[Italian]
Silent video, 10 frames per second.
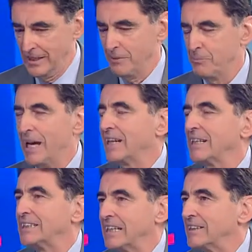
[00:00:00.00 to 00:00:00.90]
e la
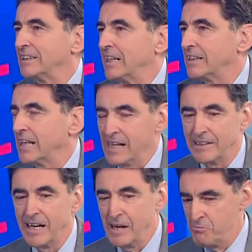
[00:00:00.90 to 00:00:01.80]
placca è stata
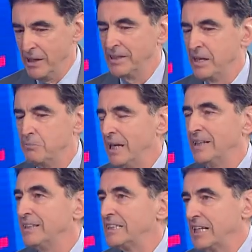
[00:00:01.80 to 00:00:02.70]
dilatata ed è
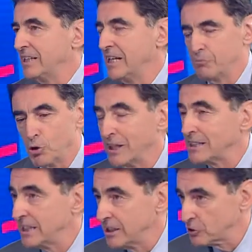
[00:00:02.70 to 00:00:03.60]
bene in sede non
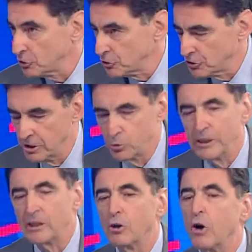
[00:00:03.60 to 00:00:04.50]
ha senso
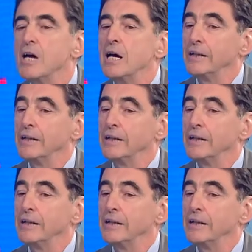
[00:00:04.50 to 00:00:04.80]
sostituirlo.